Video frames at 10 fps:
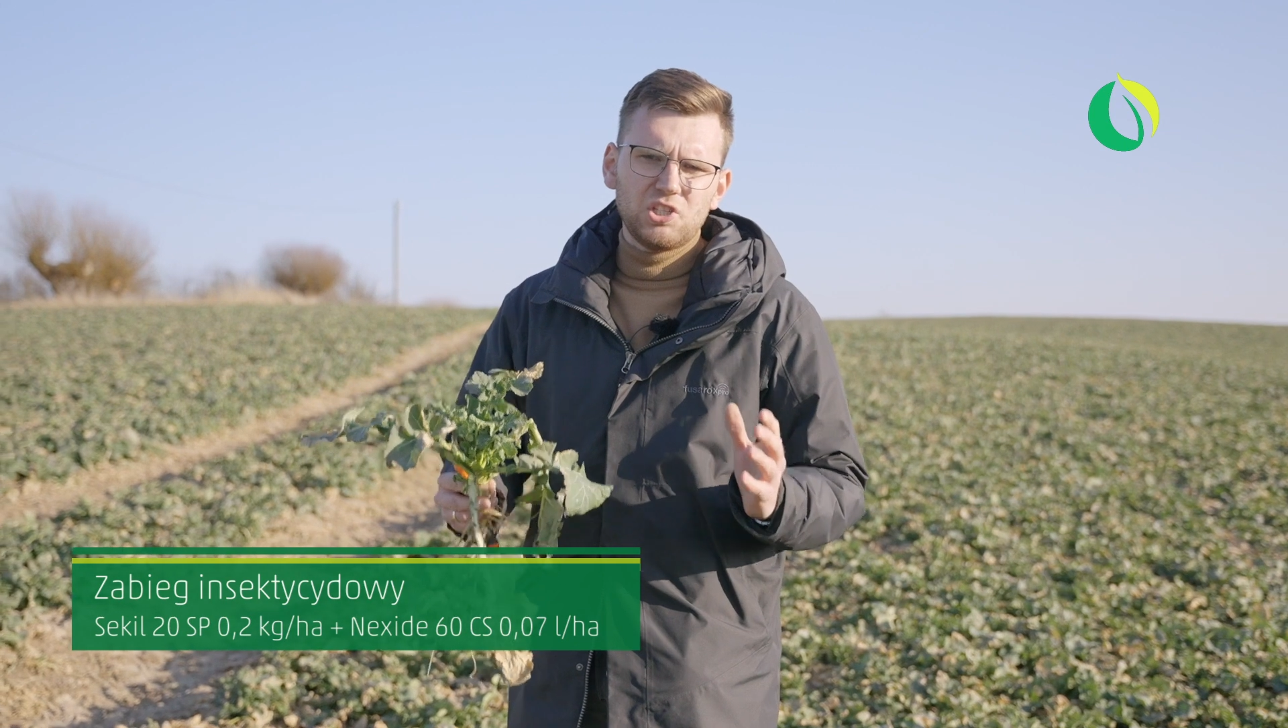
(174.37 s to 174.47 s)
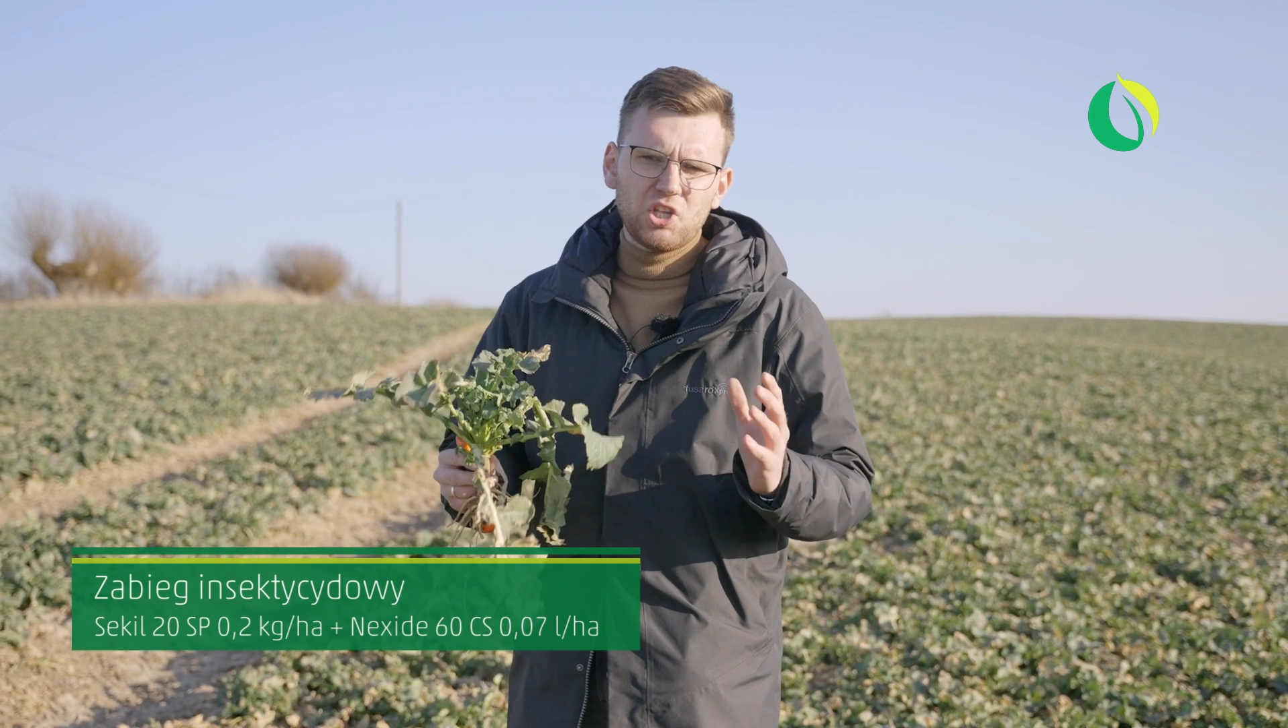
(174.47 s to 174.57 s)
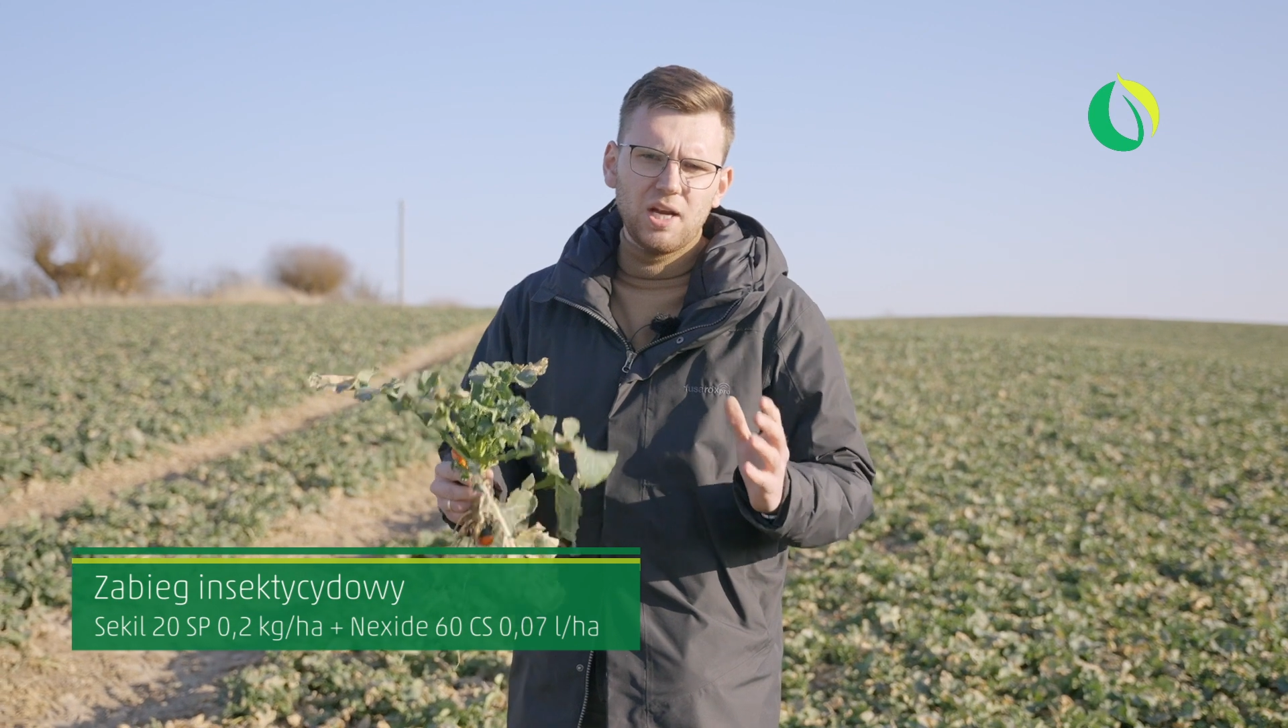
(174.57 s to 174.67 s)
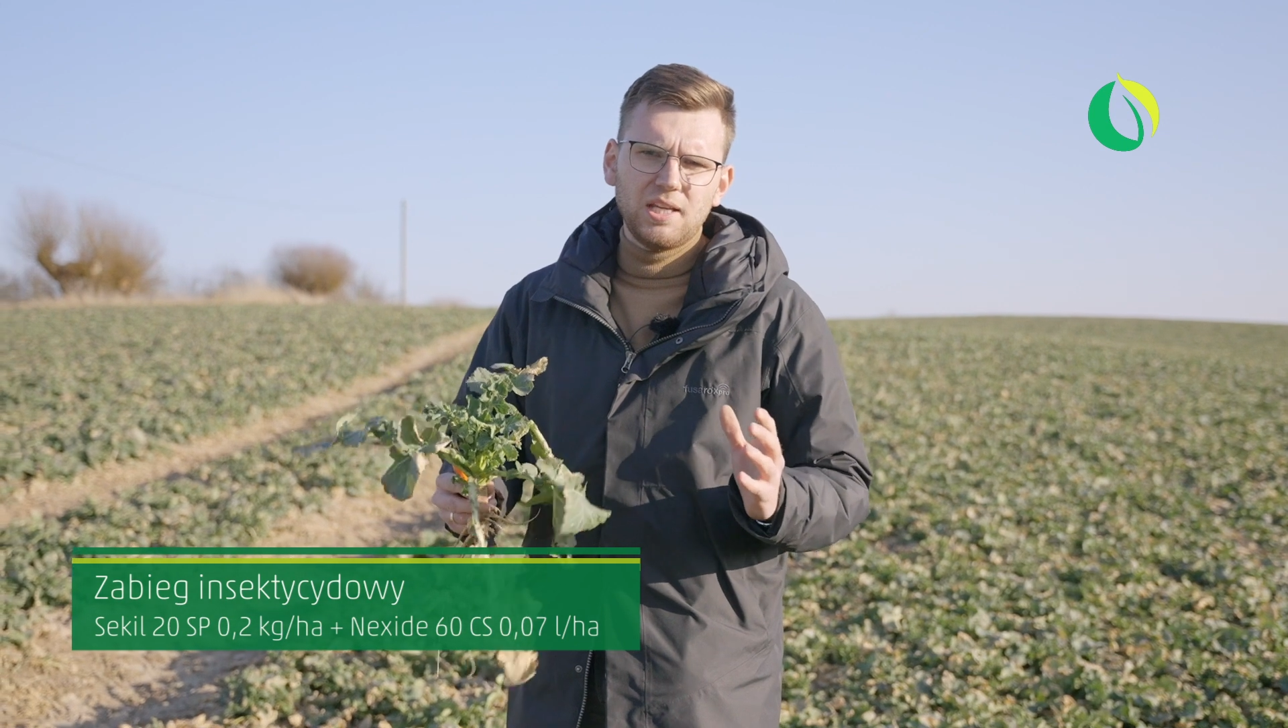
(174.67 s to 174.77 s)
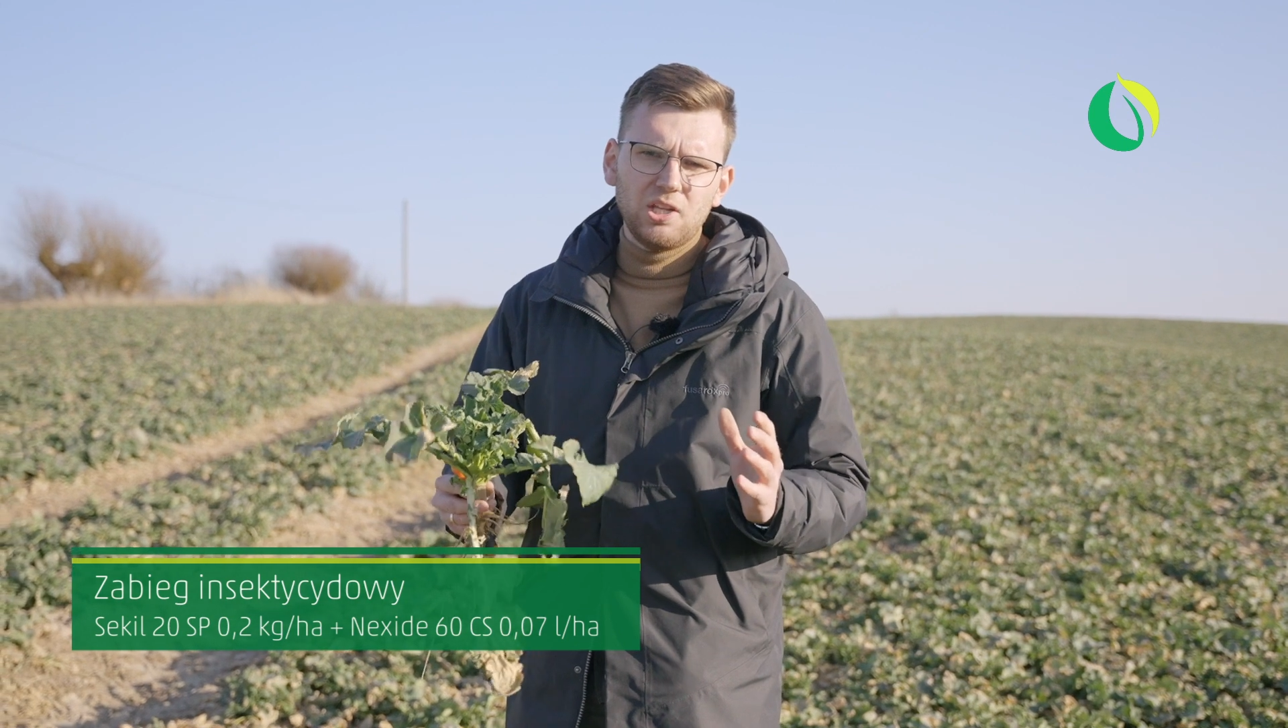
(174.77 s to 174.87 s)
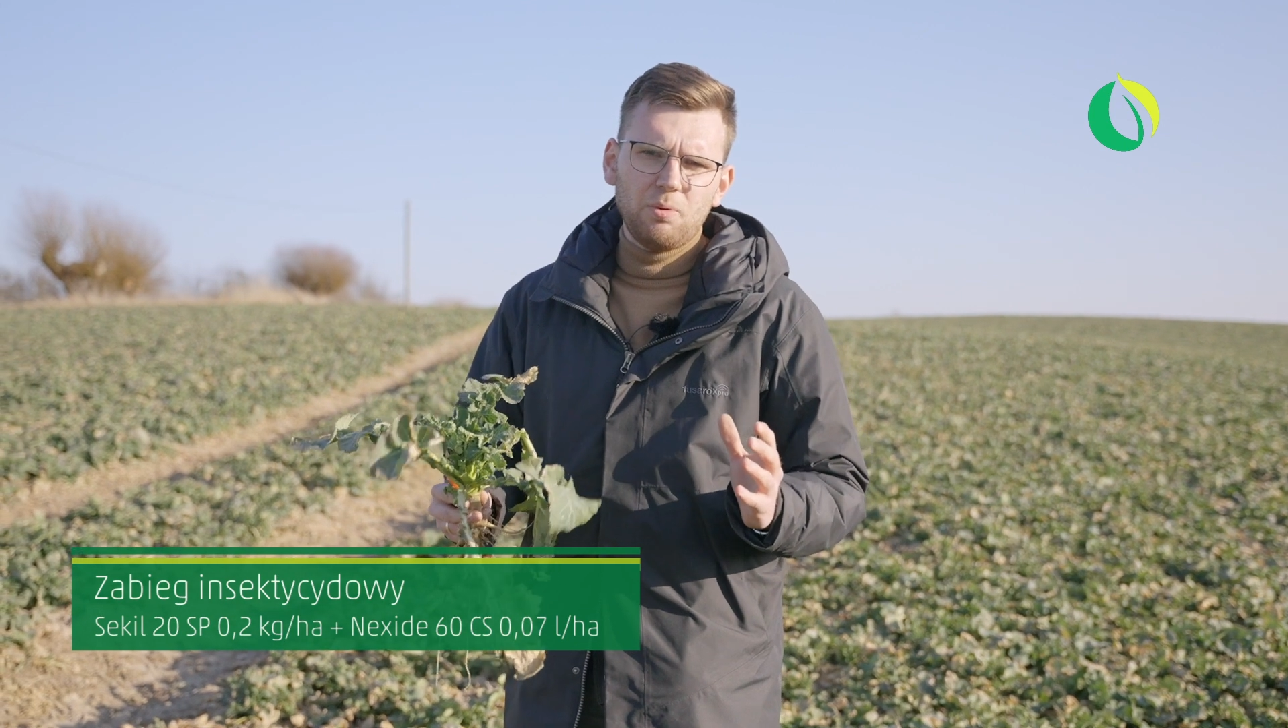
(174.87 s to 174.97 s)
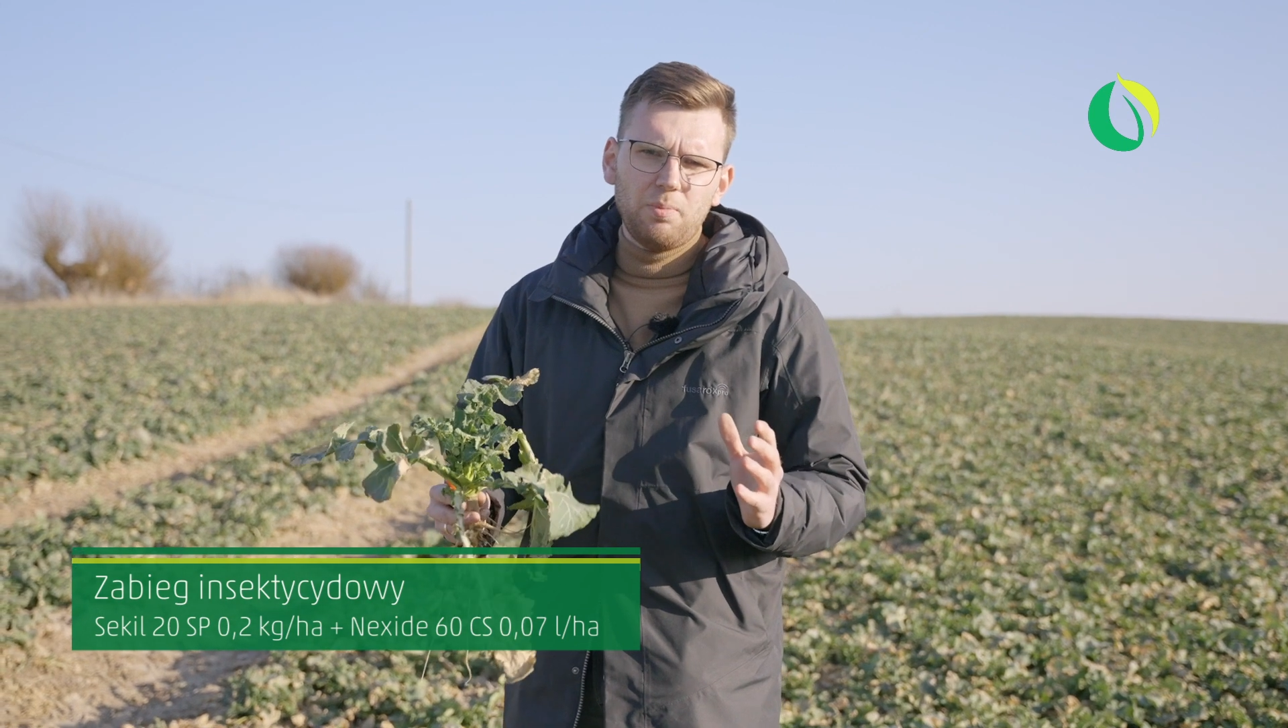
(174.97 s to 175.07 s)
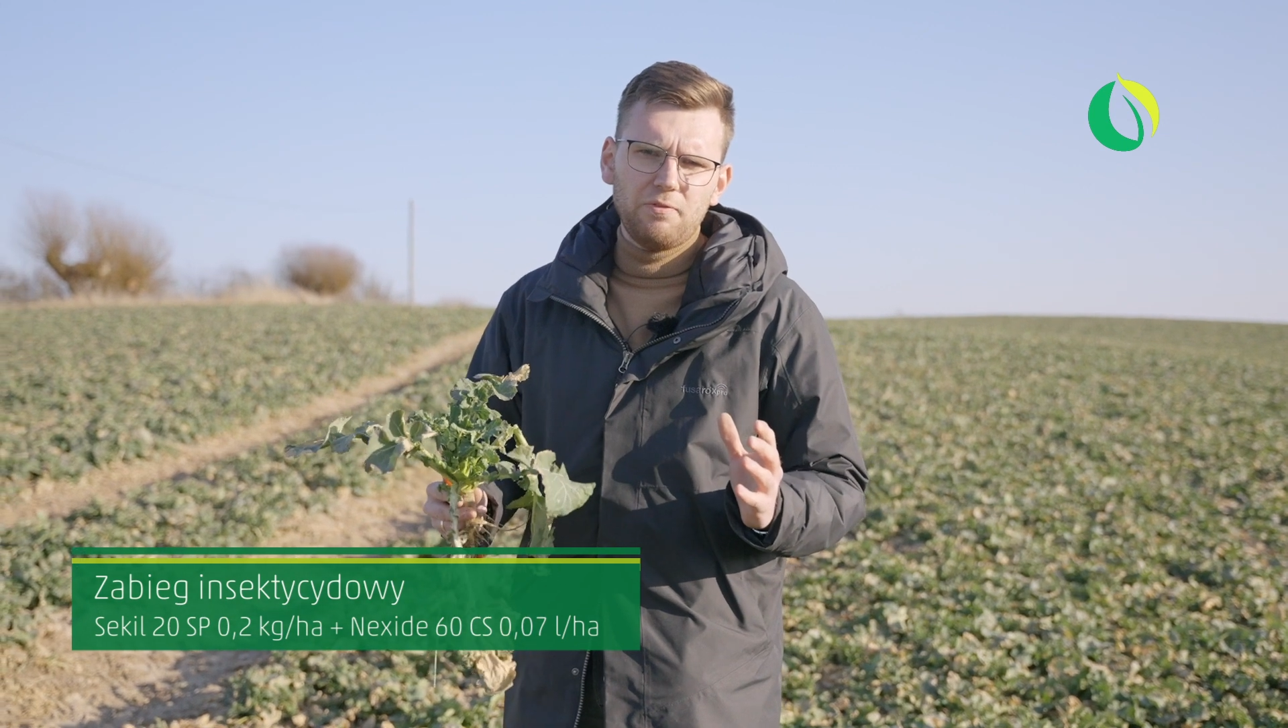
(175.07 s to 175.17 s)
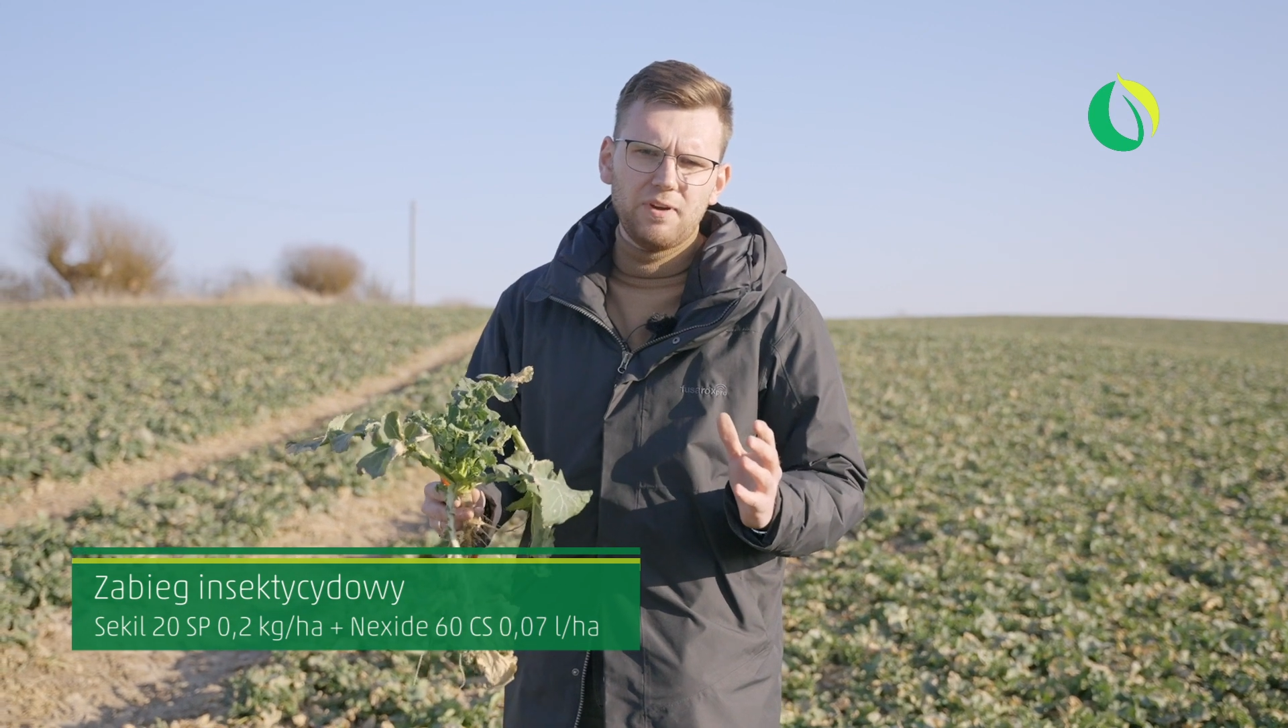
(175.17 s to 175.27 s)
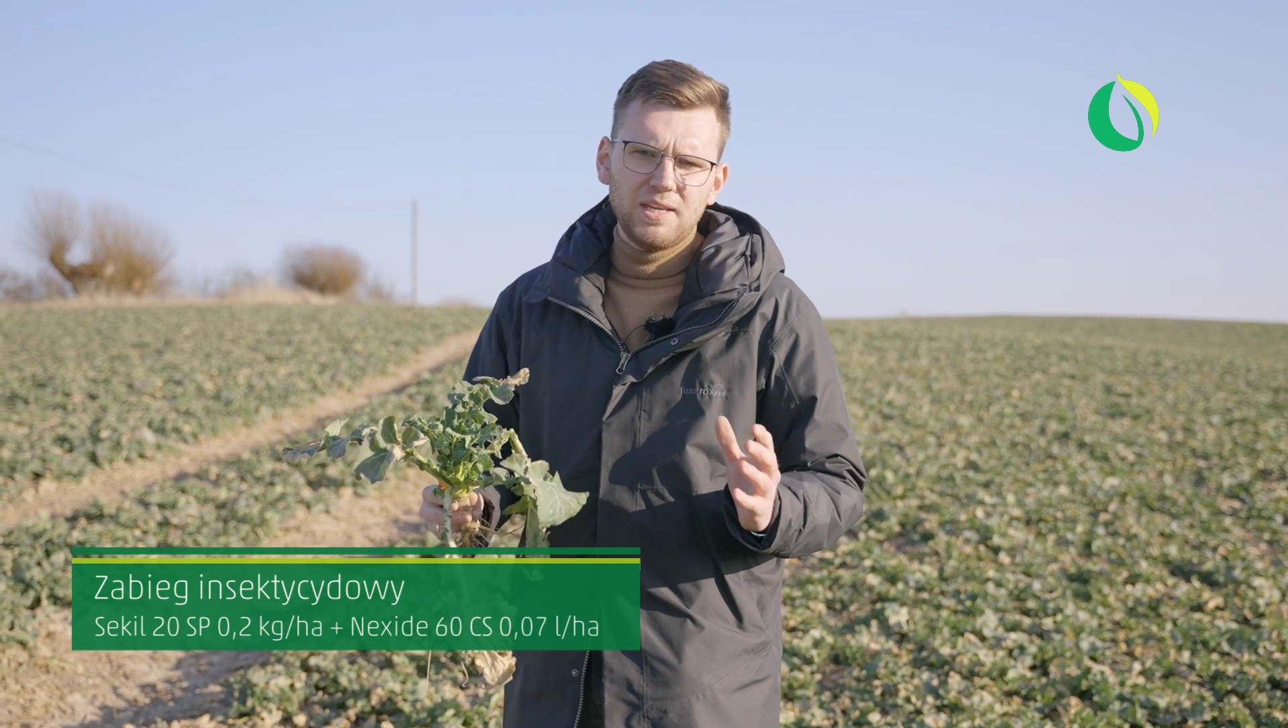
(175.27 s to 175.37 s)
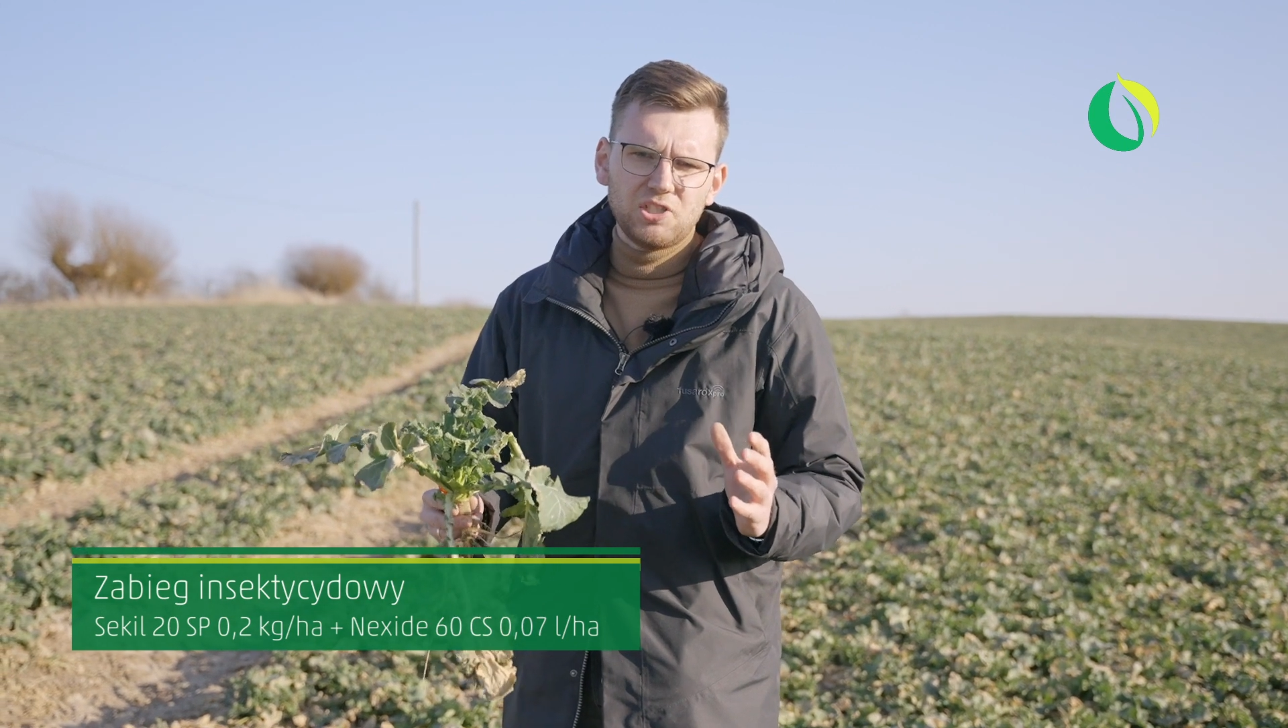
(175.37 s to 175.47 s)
średniej dobowej